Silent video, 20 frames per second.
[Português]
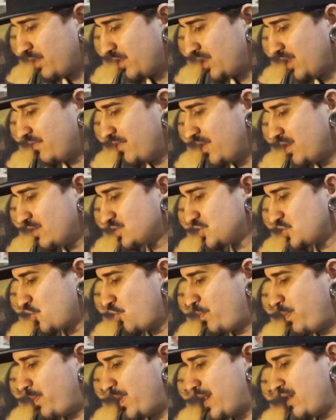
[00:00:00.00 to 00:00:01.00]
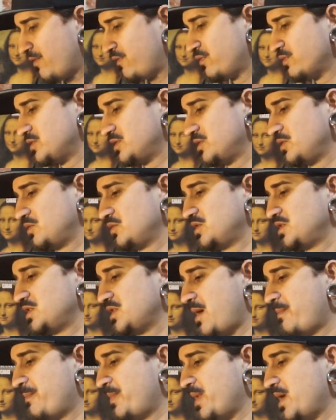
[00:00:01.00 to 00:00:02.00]
que vem com seu parafusinho
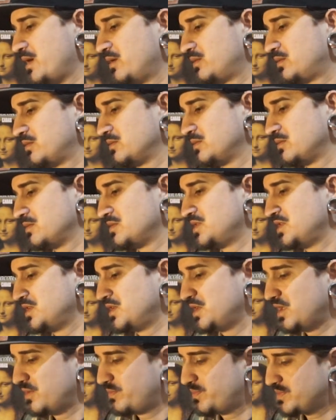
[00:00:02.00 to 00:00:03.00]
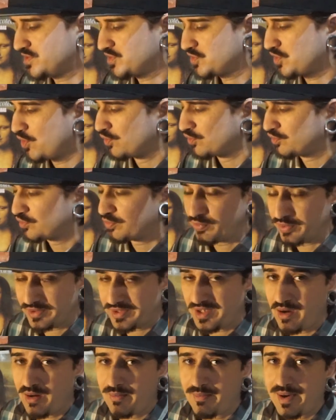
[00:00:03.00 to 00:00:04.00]
de aperto de grip solto,
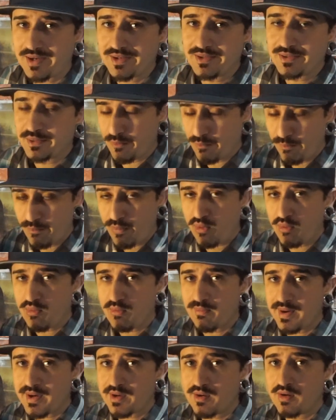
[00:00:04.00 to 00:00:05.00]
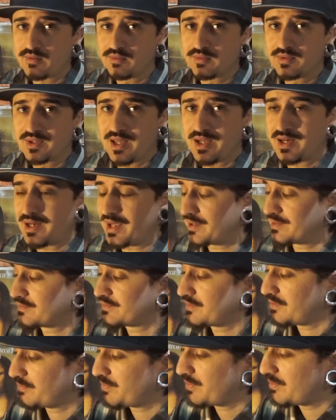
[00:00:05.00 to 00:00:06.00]
porque é uma máquina um pouco maior do que a Electra